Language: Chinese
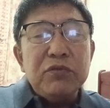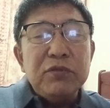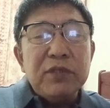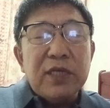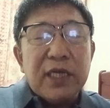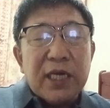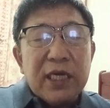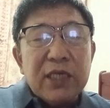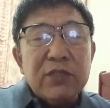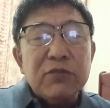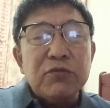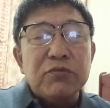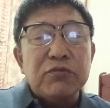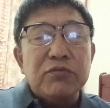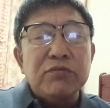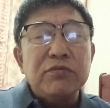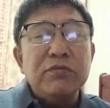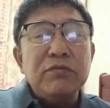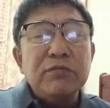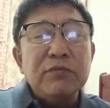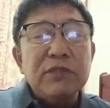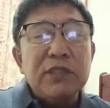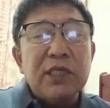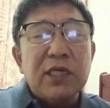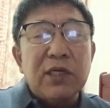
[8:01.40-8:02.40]
序良
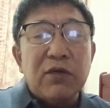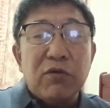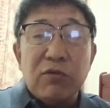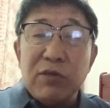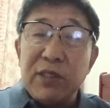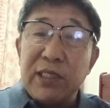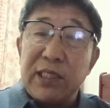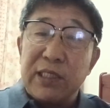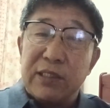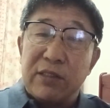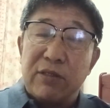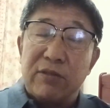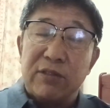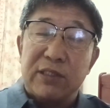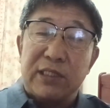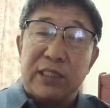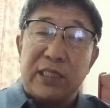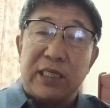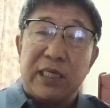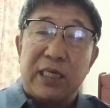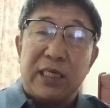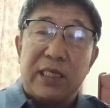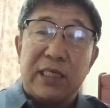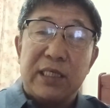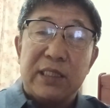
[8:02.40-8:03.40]
俗和伦理道德，
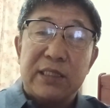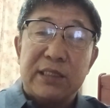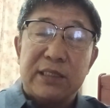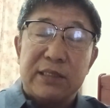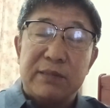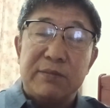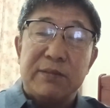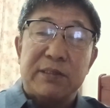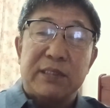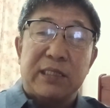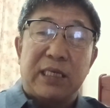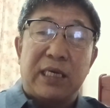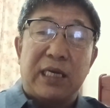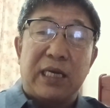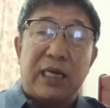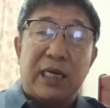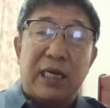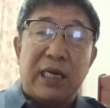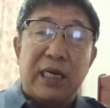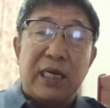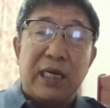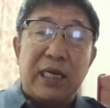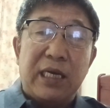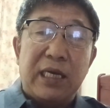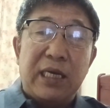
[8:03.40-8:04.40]
是不是啊？
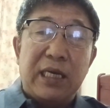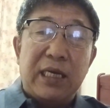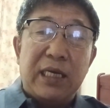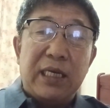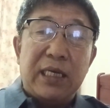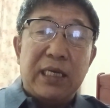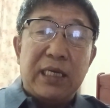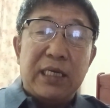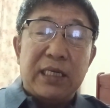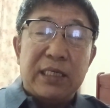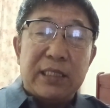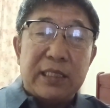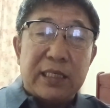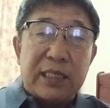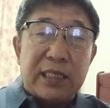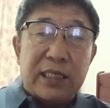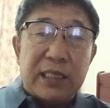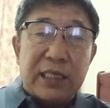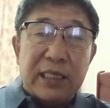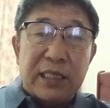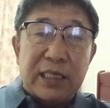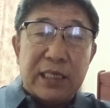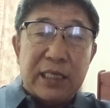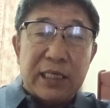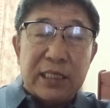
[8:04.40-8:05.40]

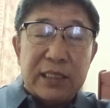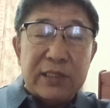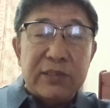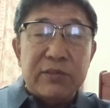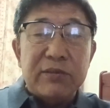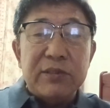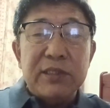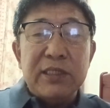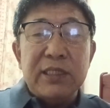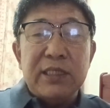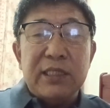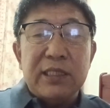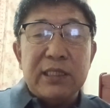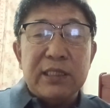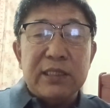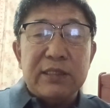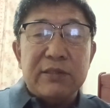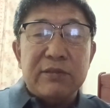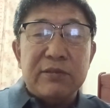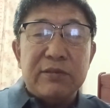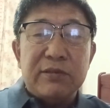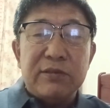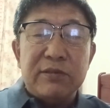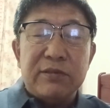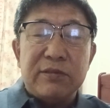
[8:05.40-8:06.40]
呃，有的人
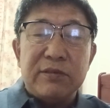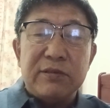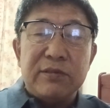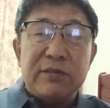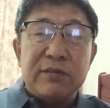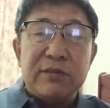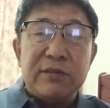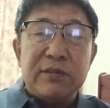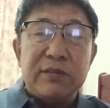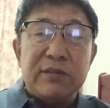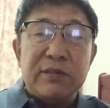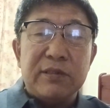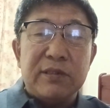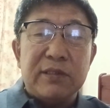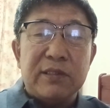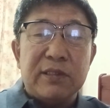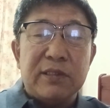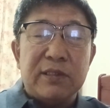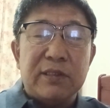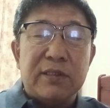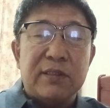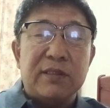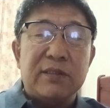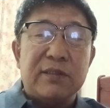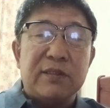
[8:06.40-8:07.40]
就就就就
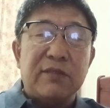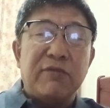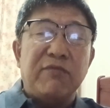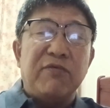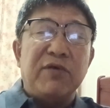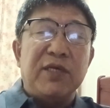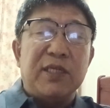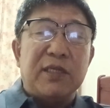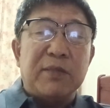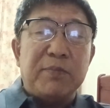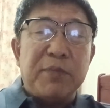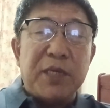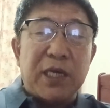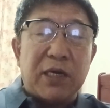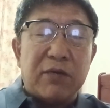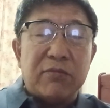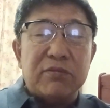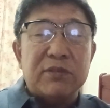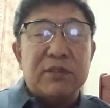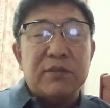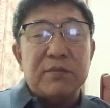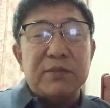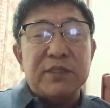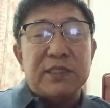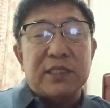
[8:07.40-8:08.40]
呃，就为了辩
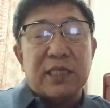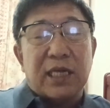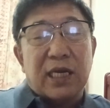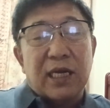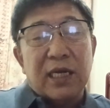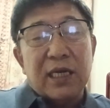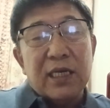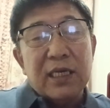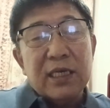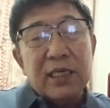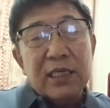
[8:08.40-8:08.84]
护这么讲。